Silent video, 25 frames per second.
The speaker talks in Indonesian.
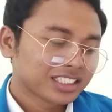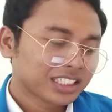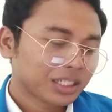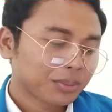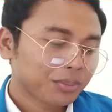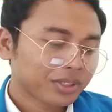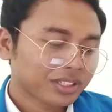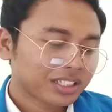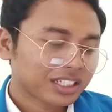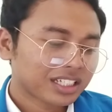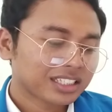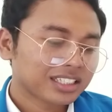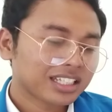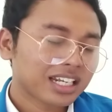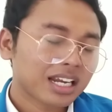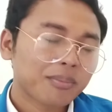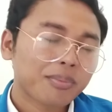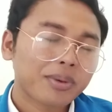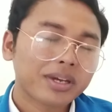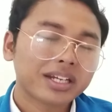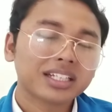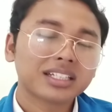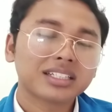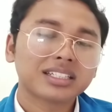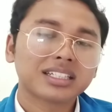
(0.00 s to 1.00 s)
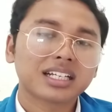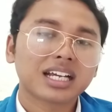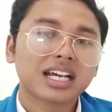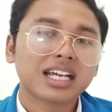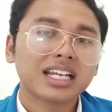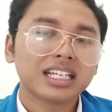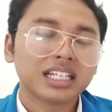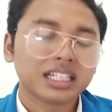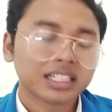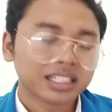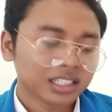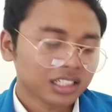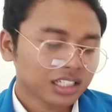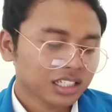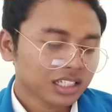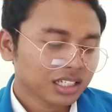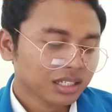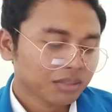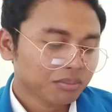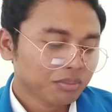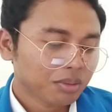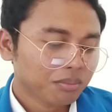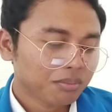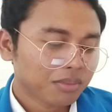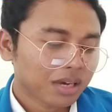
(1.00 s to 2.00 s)
Segbit ke-8 kali
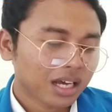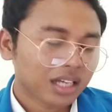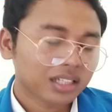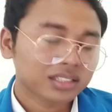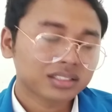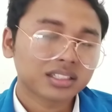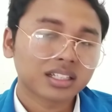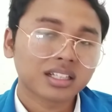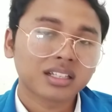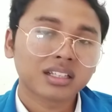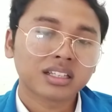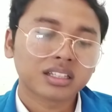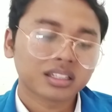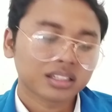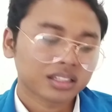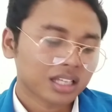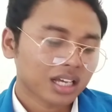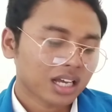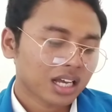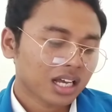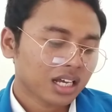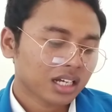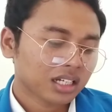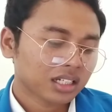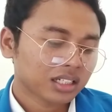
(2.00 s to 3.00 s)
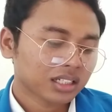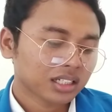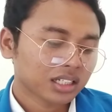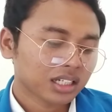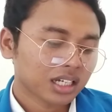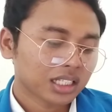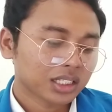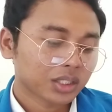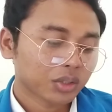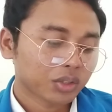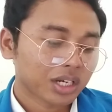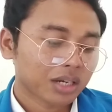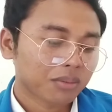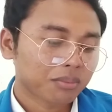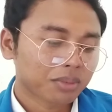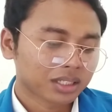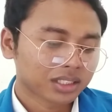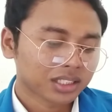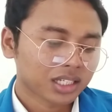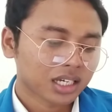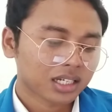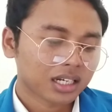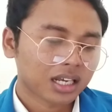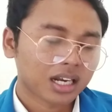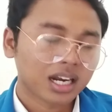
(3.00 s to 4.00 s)
ini membahas tentang atau
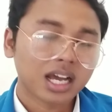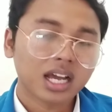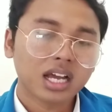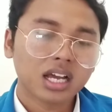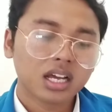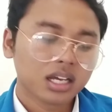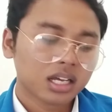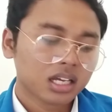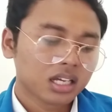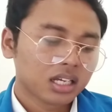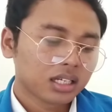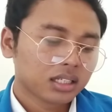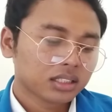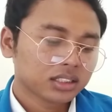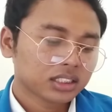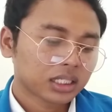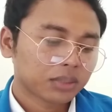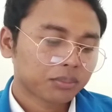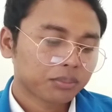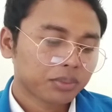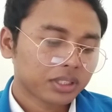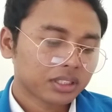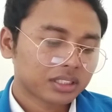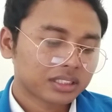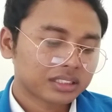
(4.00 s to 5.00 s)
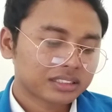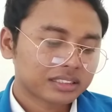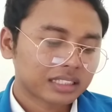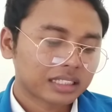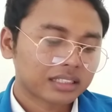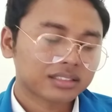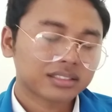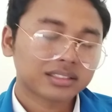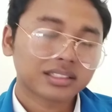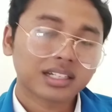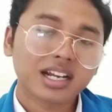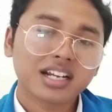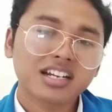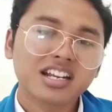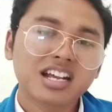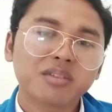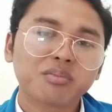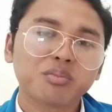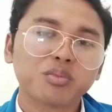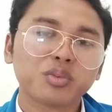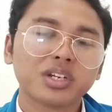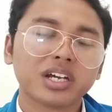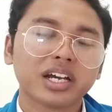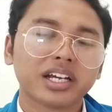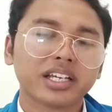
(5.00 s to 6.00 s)
namanya adalah Segbit Sastra
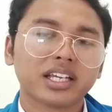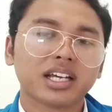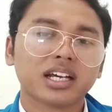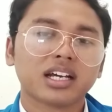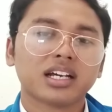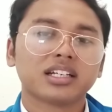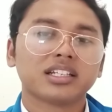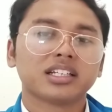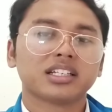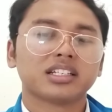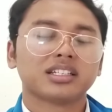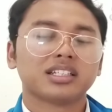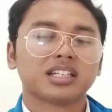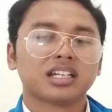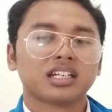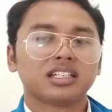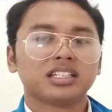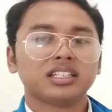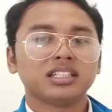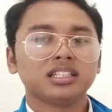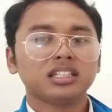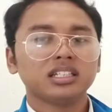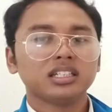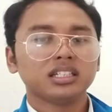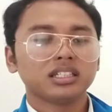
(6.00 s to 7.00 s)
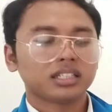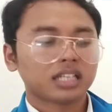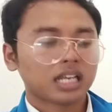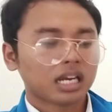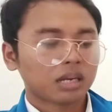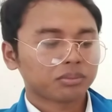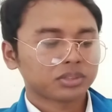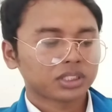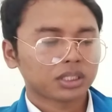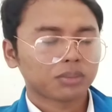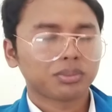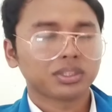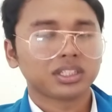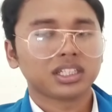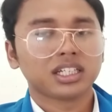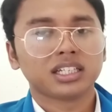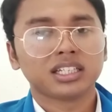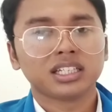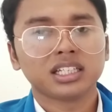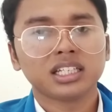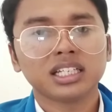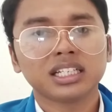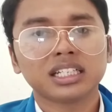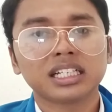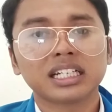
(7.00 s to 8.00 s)
dan Budaya. Jadi dalam segi
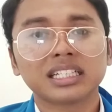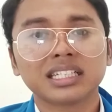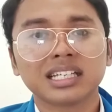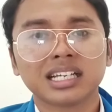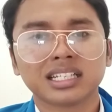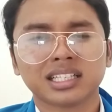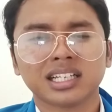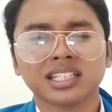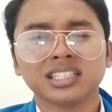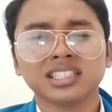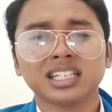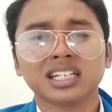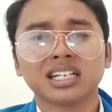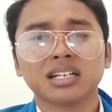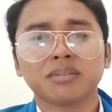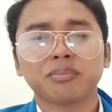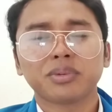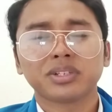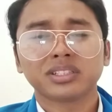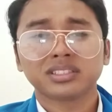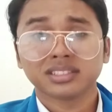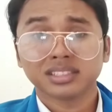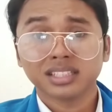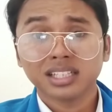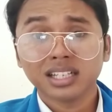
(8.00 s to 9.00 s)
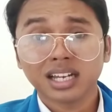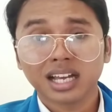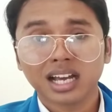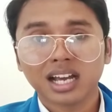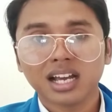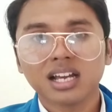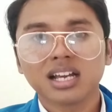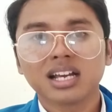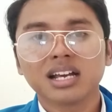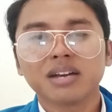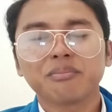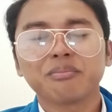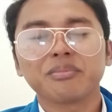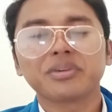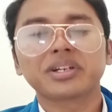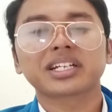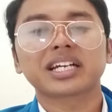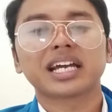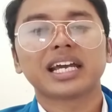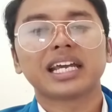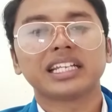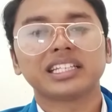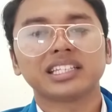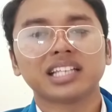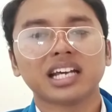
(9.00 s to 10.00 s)
ini kegiatannya pastilah
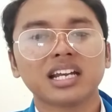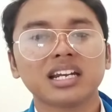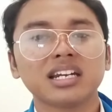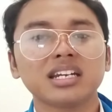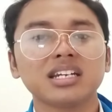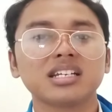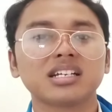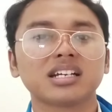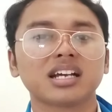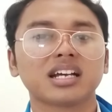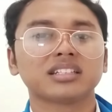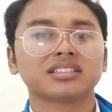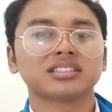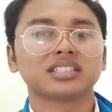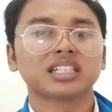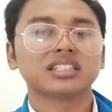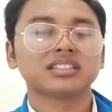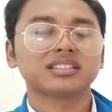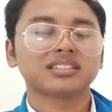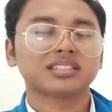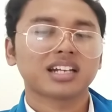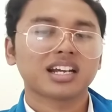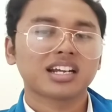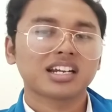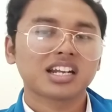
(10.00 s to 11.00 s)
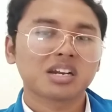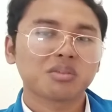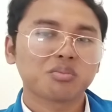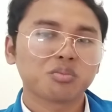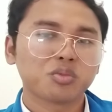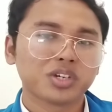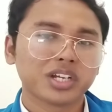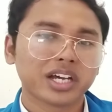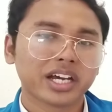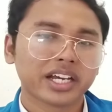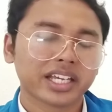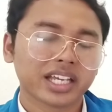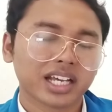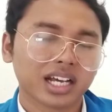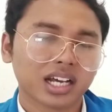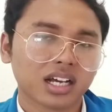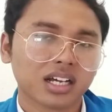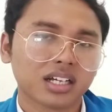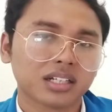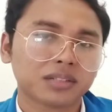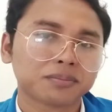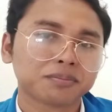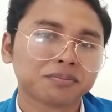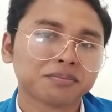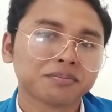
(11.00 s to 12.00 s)
berkaitan dengan sastra dan budaya.